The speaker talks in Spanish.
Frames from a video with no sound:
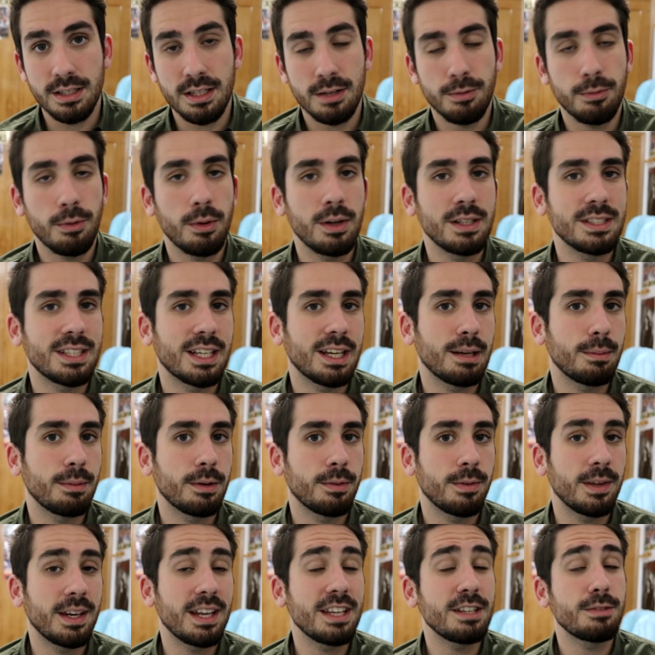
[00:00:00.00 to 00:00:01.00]
Ese futbolista que
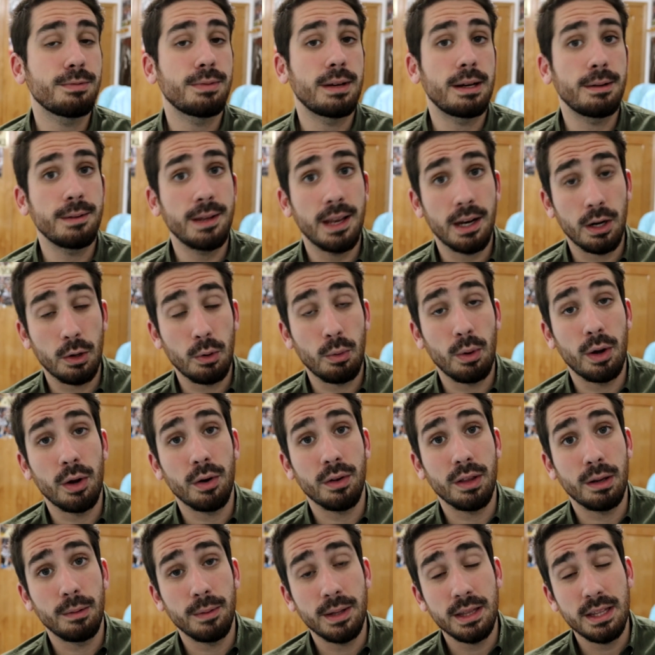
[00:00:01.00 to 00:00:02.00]
prefiere es Fabián, jugador
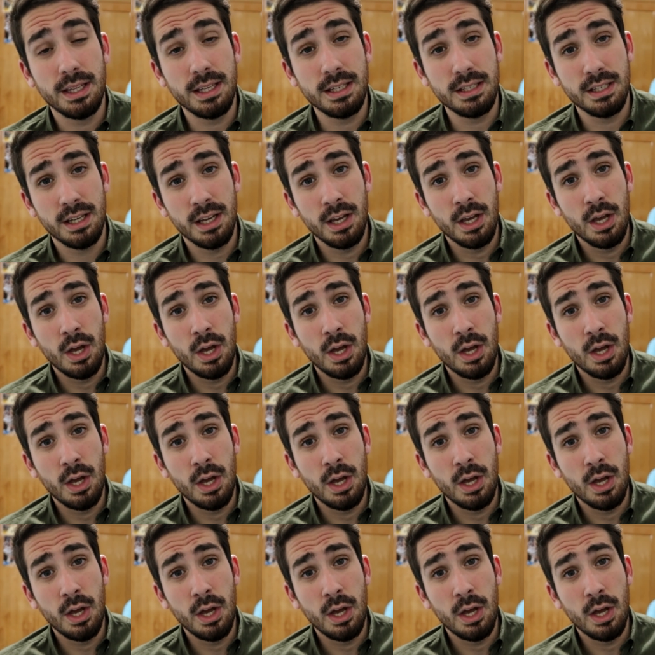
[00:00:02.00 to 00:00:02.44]
del Betis,